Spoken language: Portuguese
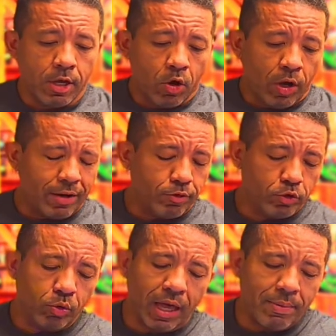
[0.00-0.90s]
Ora,
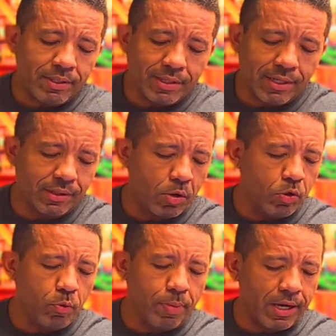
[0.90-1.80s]
Vod, tu quer me dizer então
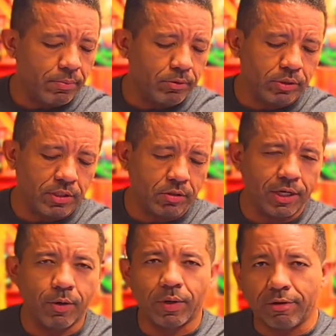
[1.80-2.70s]
que o perímetro desse
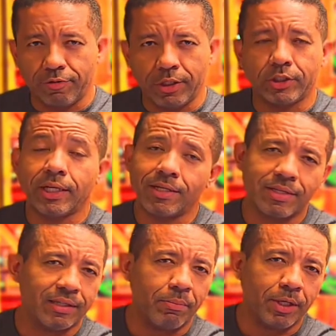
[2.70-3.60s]
triângulo é 20?
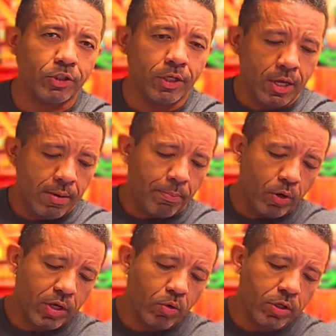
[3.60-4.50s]
Exatamente.
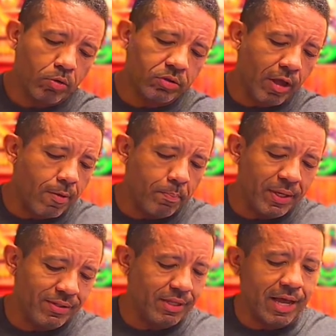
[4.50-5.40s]
Porque o que eu tenho
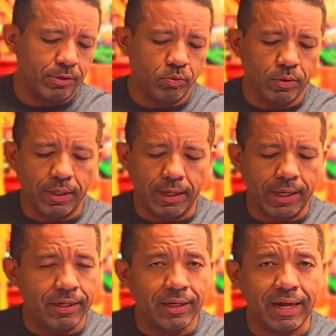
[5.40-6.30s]
pintado
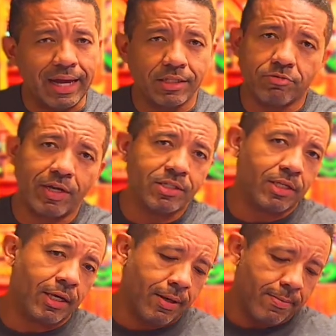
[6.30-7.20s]
em lilás vai
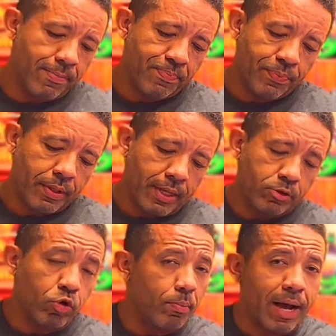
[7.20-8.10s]
ser
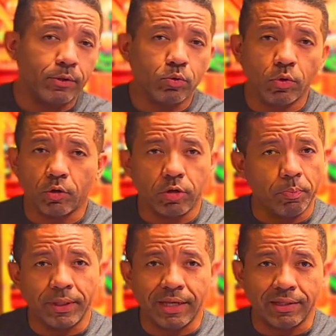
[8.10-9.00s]
somado com o que eu tenho
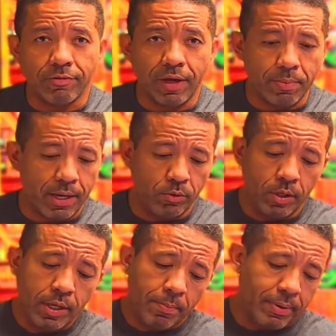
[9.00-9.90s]
pintado em vermelho,
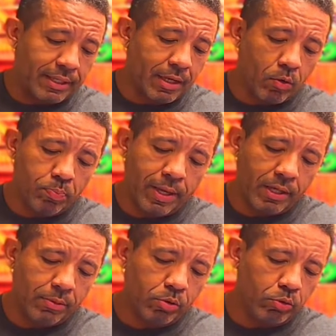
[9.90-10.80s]
para dar o
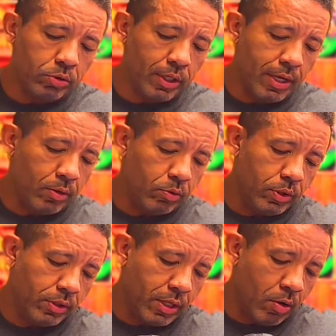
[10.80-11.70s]
perímetro do triângulo.
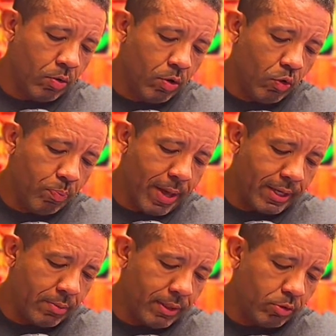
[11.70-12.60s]
Então, o
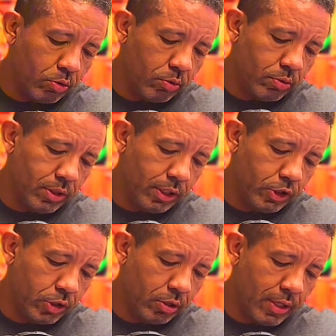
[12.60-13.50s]
perímetro
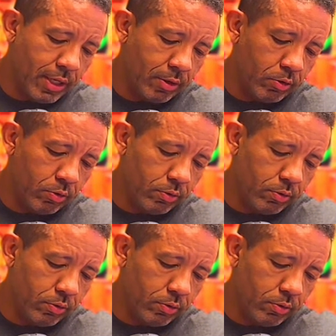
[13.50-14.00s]
deste triângulo